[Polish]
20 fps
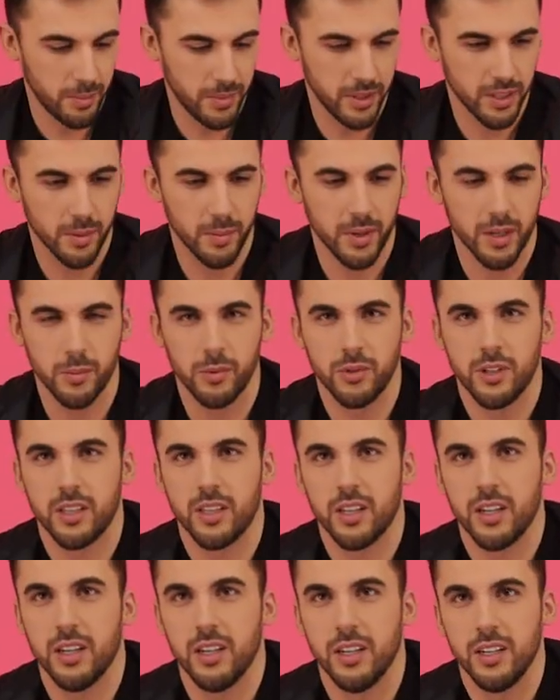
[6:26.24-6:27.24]
pamiętam, jak mój
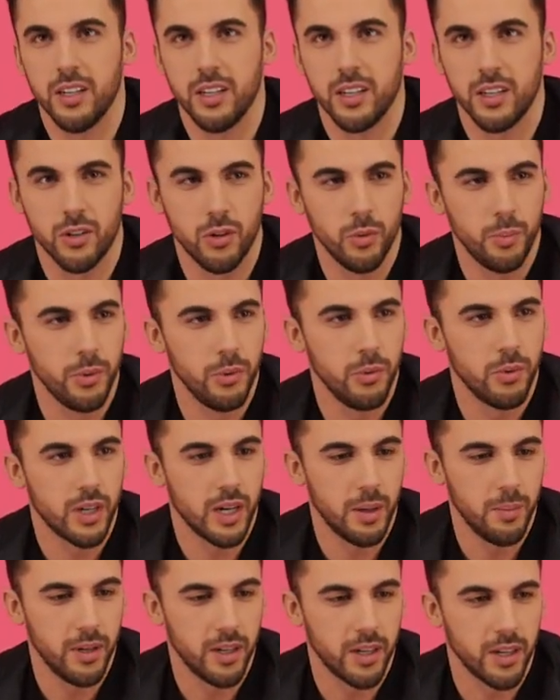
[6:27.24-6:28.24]
tata e, kupił
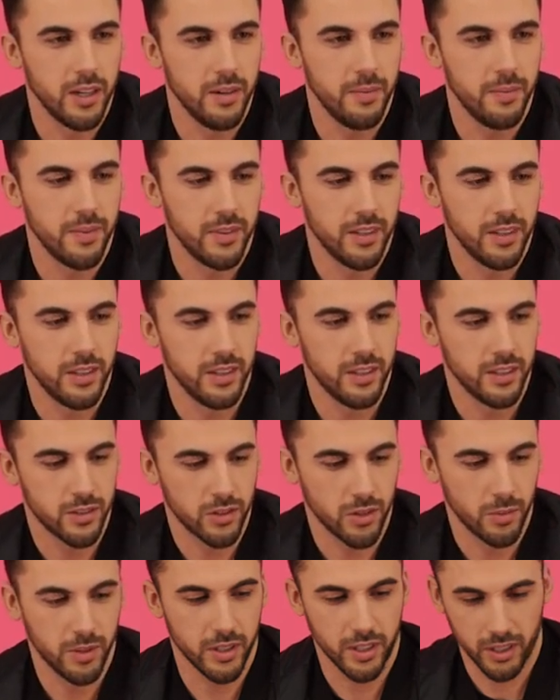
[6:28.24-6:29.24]
kamerę e,
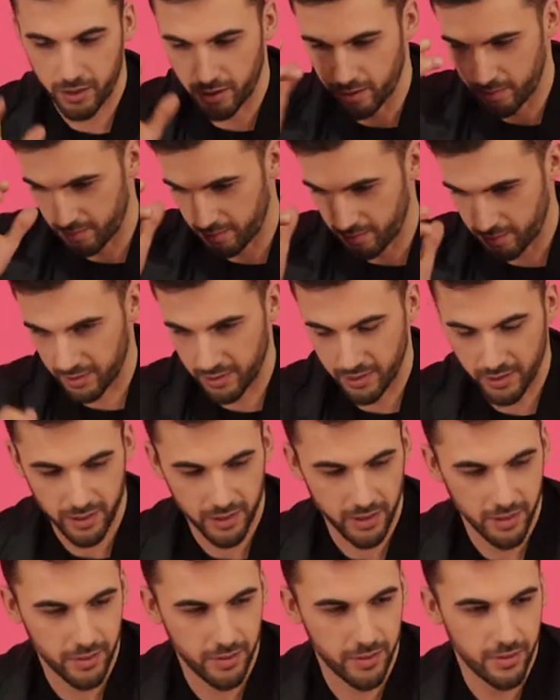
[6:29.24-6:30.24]
sobie taką e,
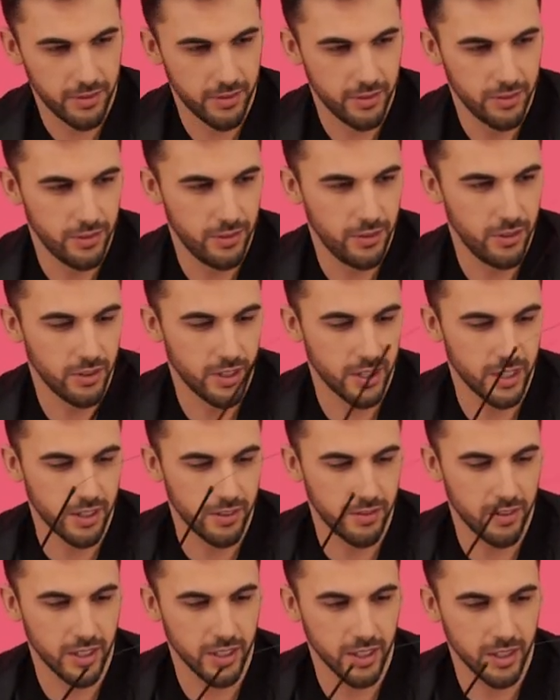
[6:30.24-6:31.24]
w, do
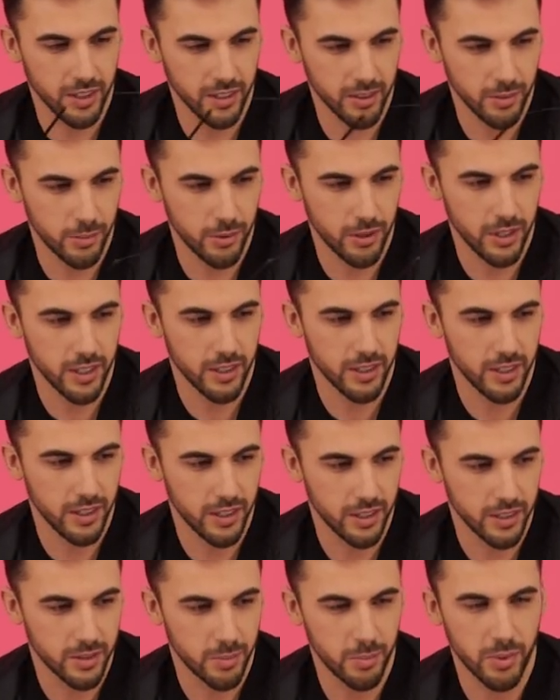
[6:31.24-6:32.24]
nagrywania. To była
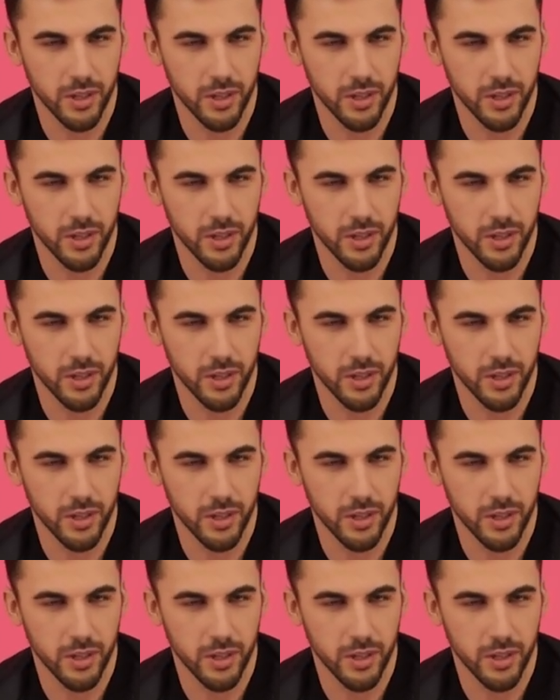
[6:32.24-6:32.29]
jedna z